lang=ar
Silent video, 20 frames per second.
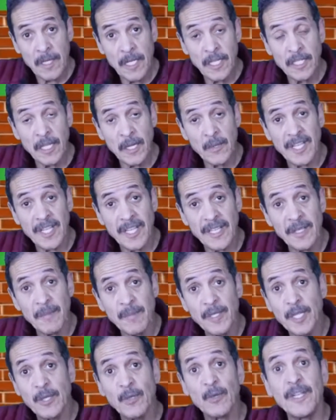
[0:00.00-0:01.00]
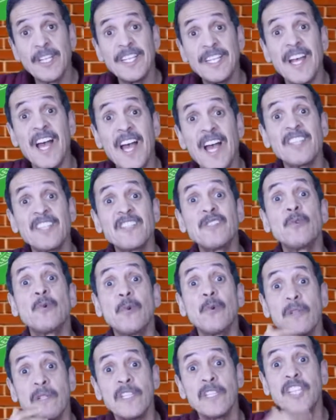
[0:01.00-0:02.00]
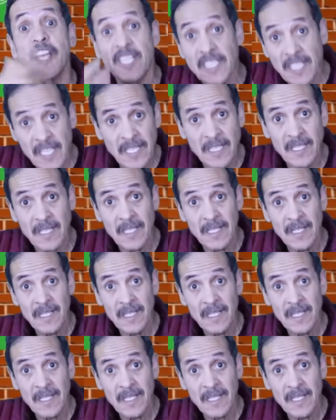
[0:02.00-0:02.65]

جاي يوصل لي باش يقول لنا اشنو الجديد